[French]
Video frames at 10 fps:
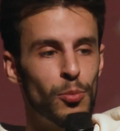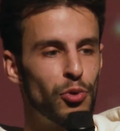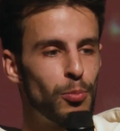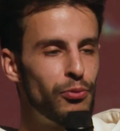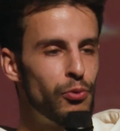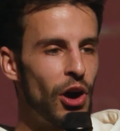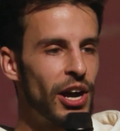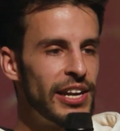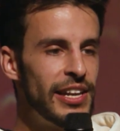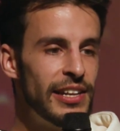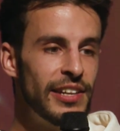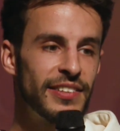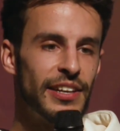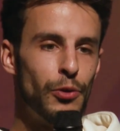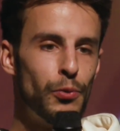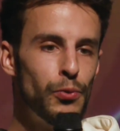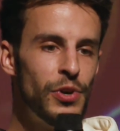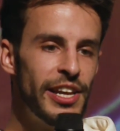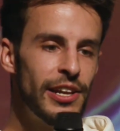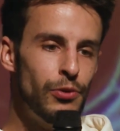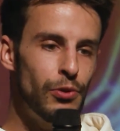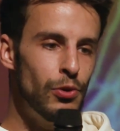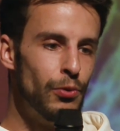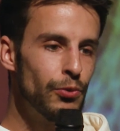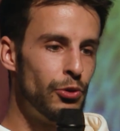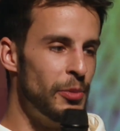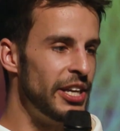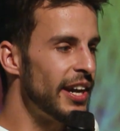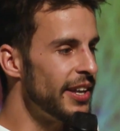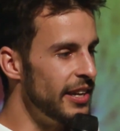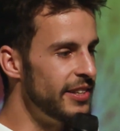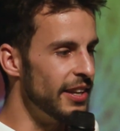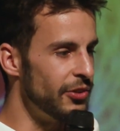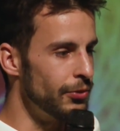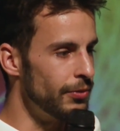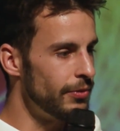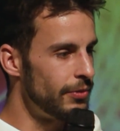pour pouvoir les laisser rouler le long de mes canalisations.